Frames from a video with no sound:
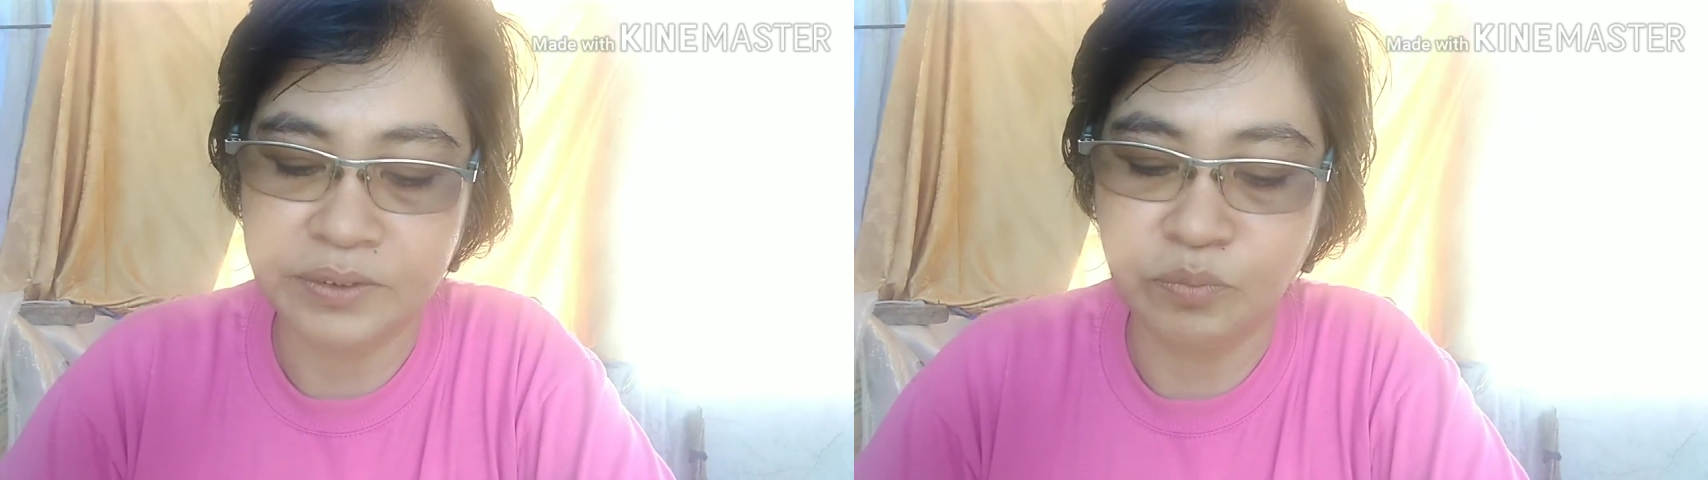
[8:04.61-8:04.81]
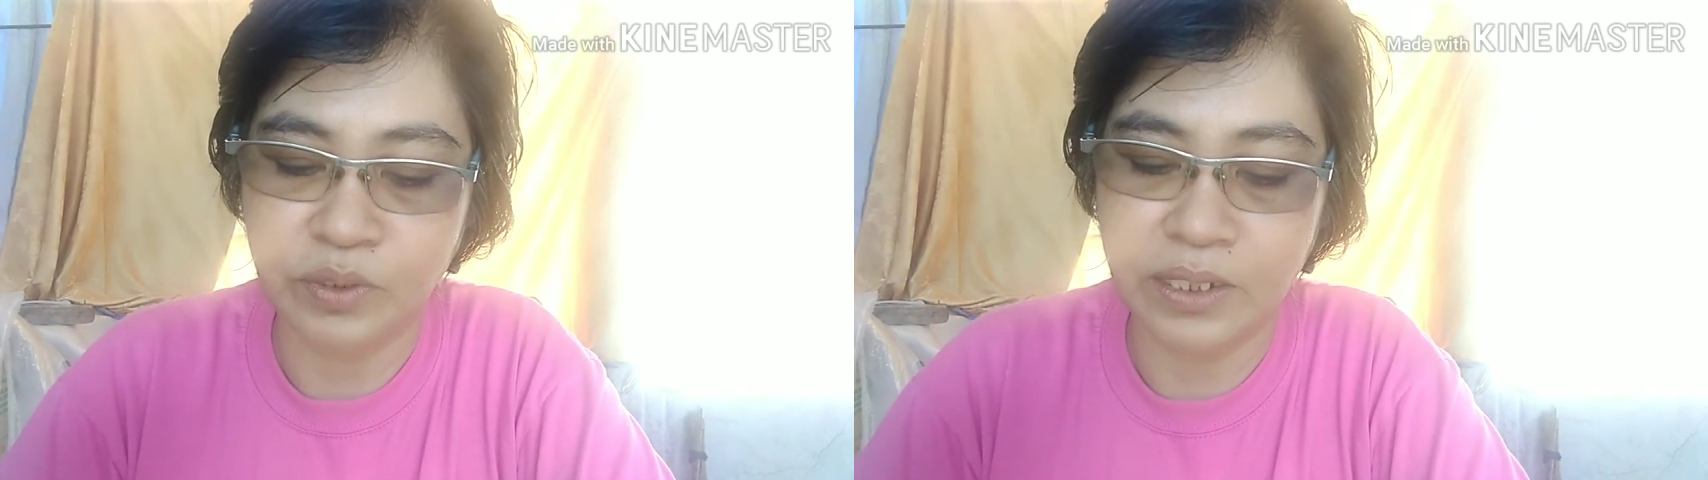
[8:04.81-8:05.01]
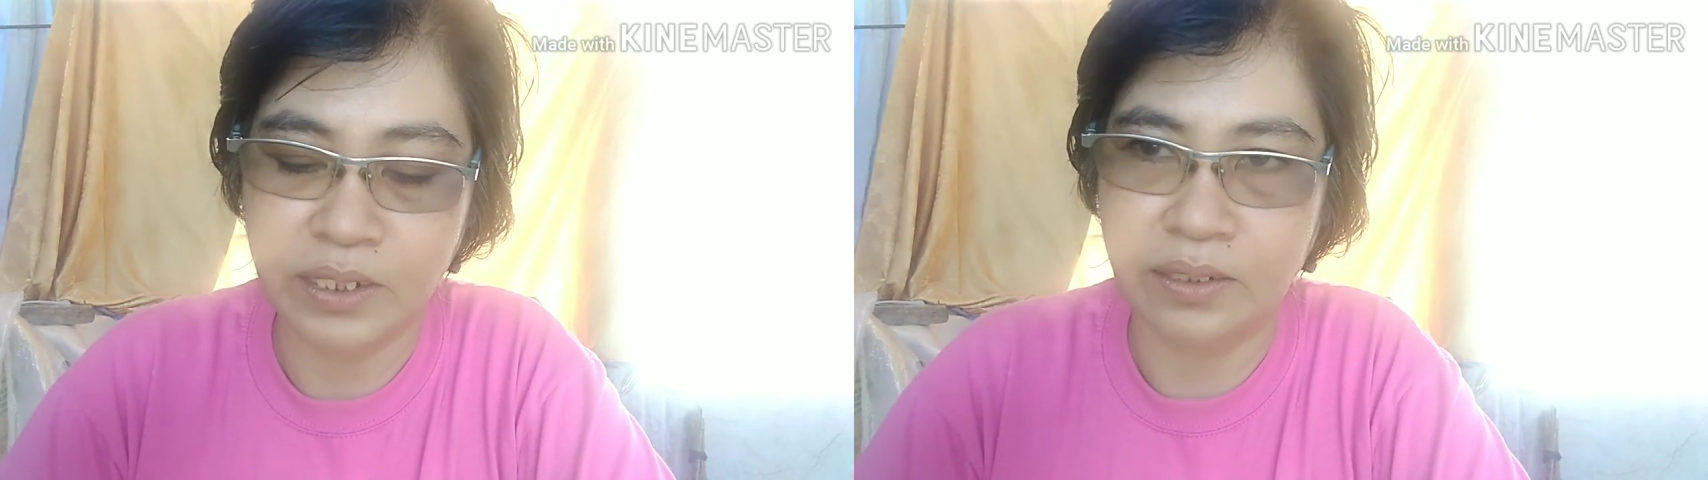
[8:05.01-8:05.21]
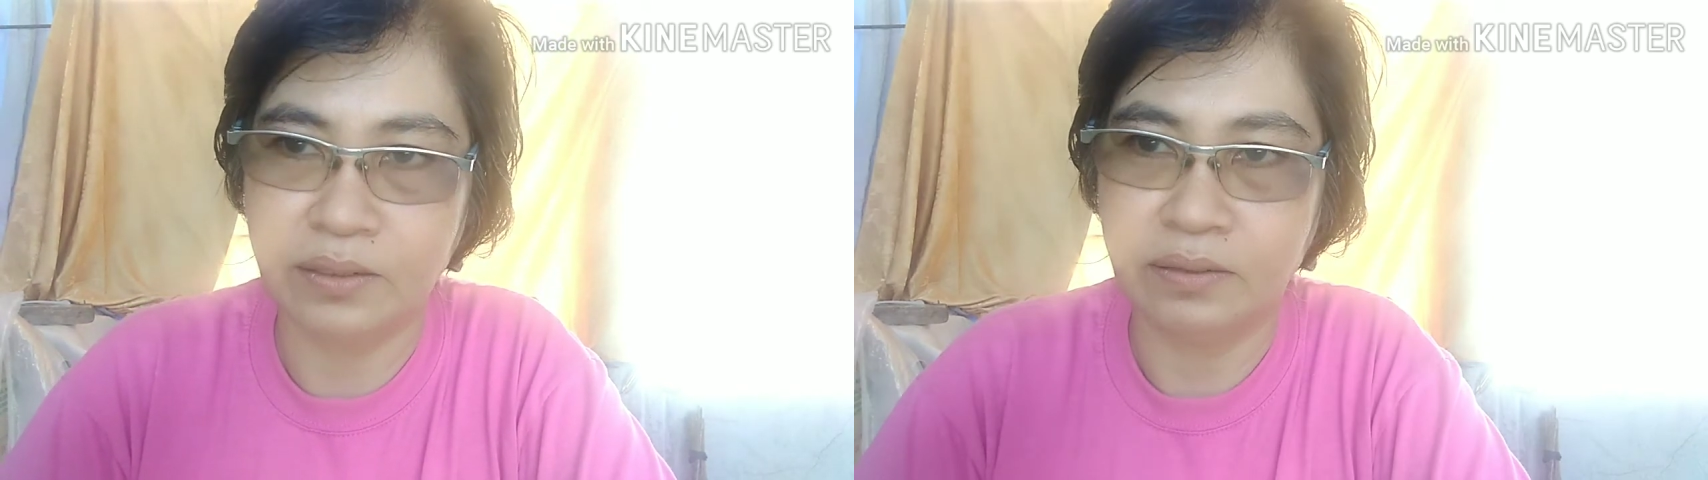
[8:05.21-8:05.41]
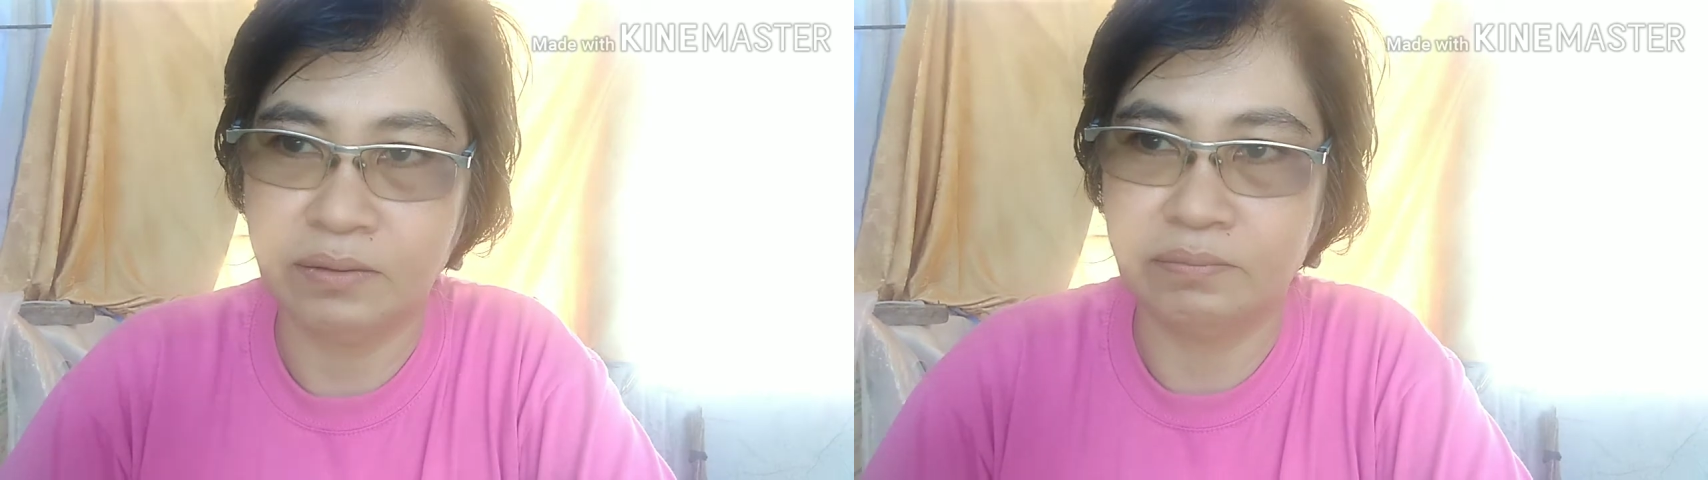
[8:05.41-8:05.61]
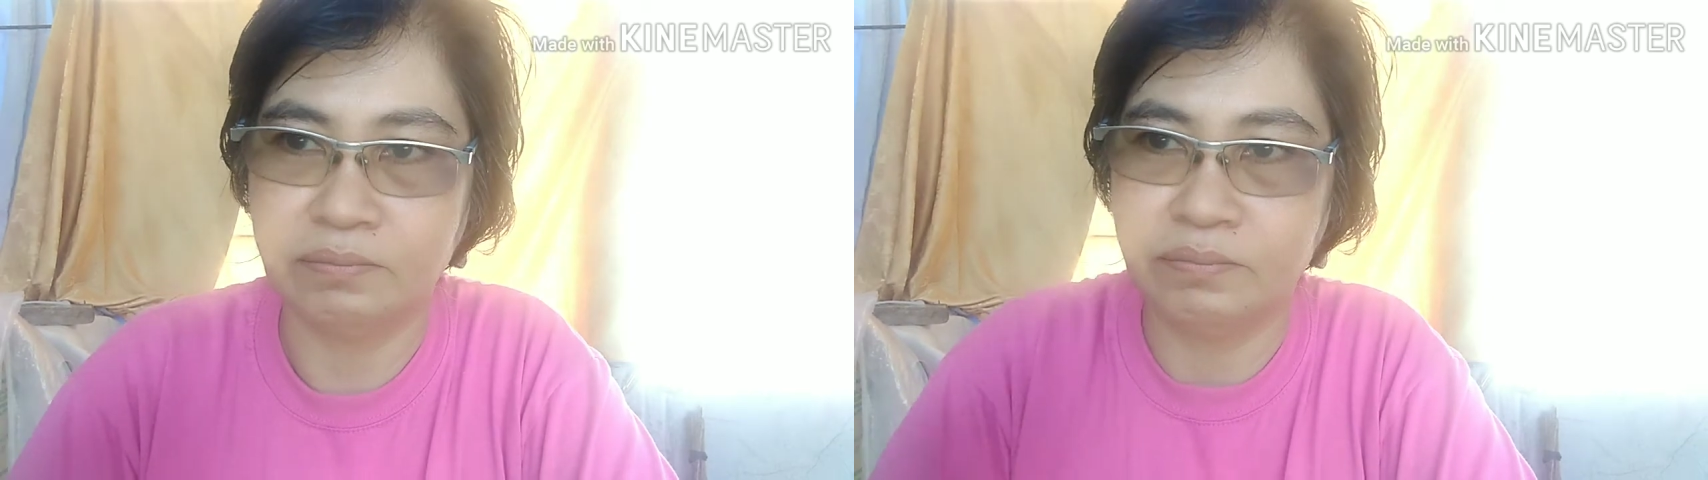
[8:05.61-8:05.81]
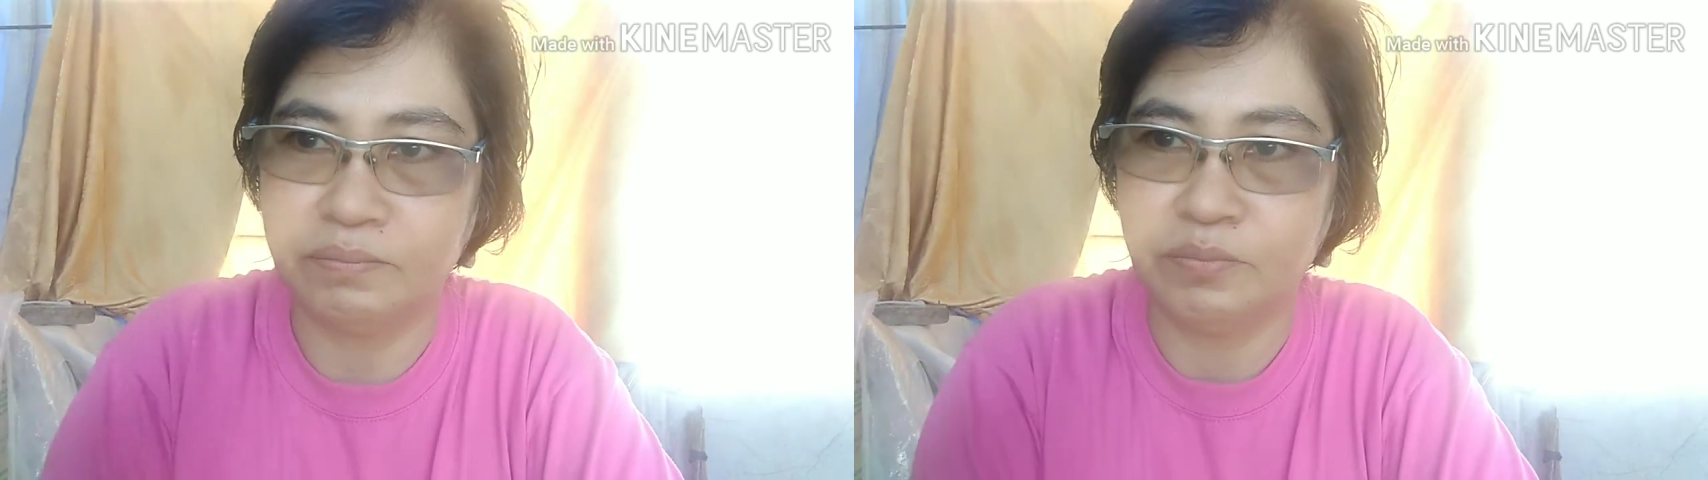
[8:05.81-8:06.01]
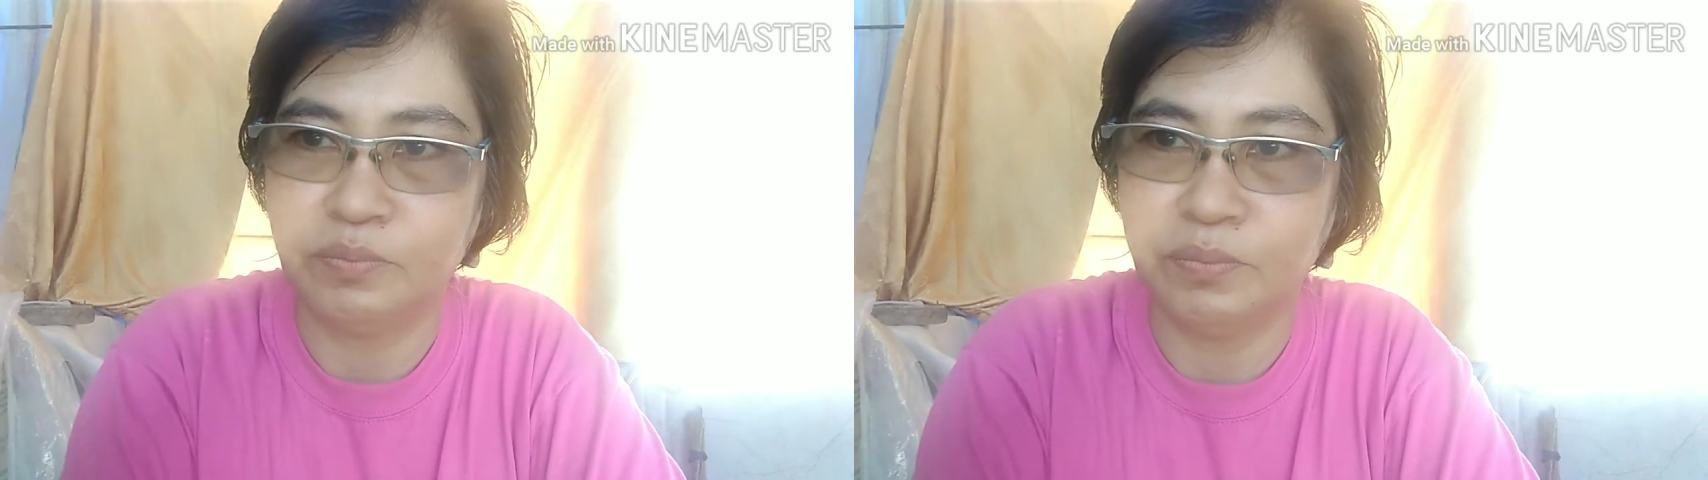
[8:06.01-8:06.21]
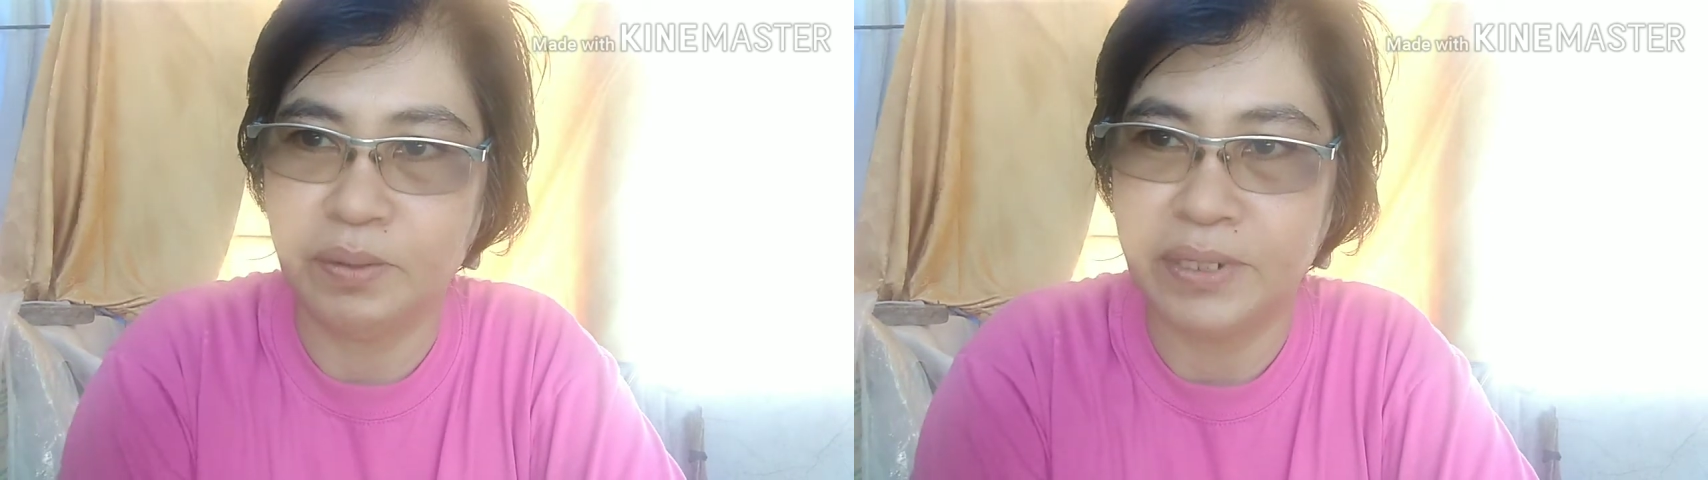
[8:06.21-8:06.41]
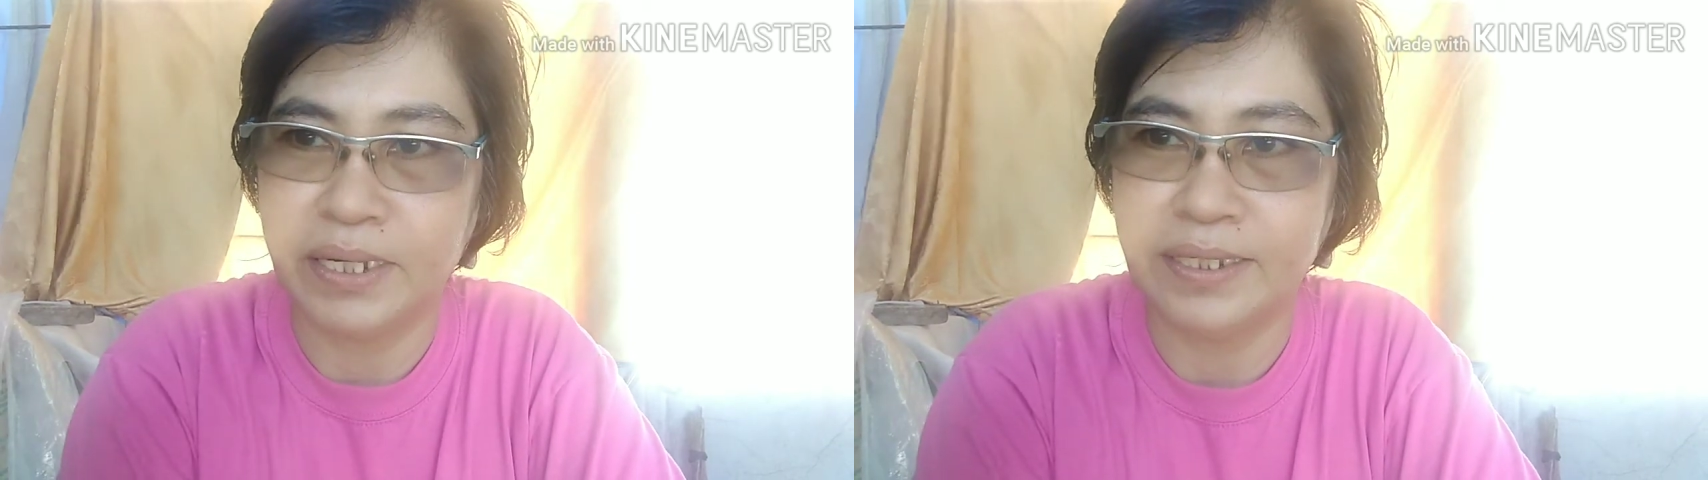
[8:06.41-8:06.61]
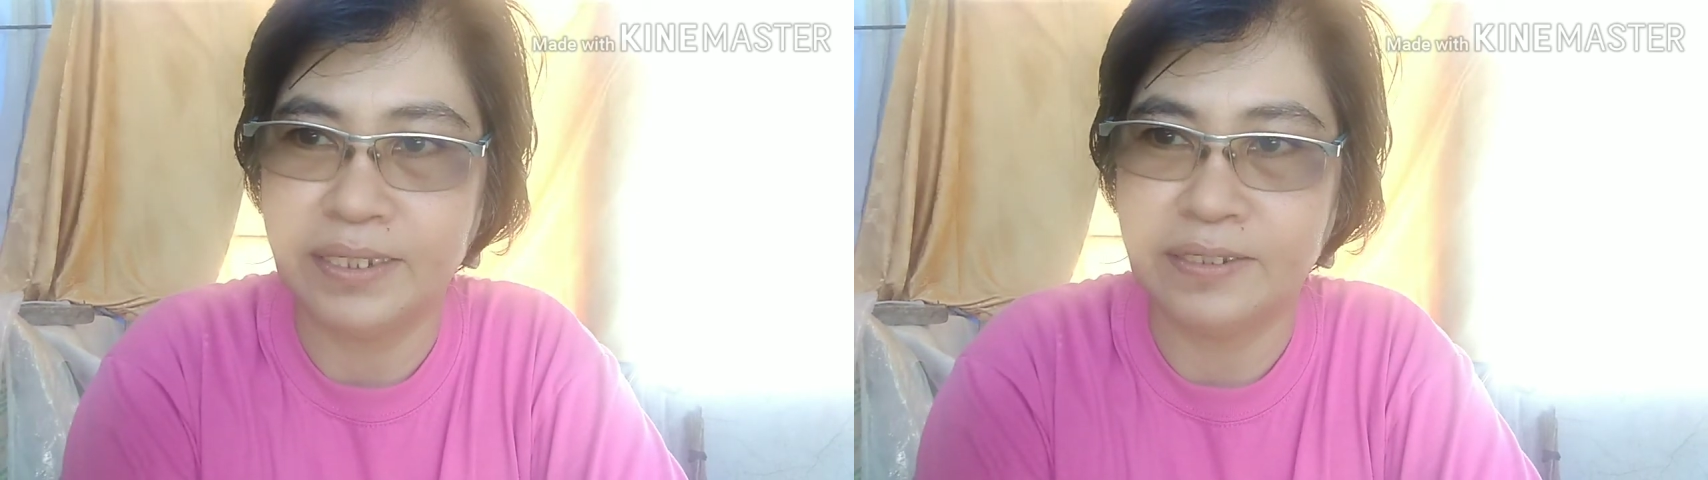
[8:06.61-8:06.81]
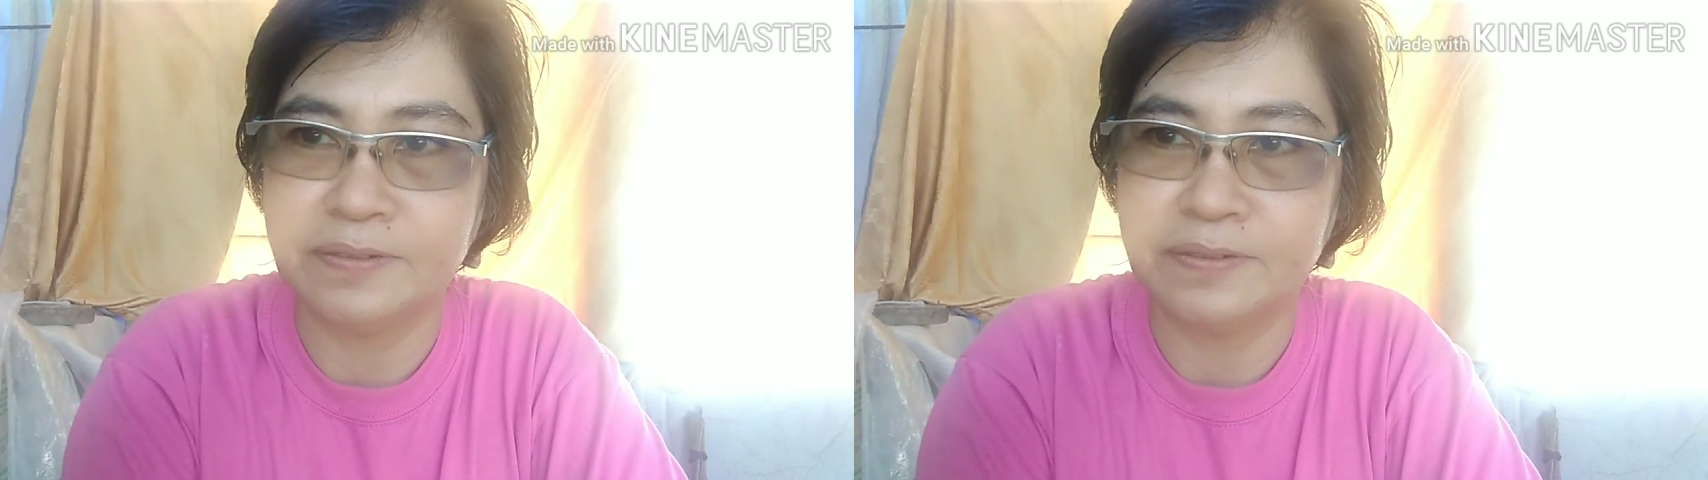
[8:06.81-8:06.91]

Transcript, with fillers: sa muli. Bye-bye.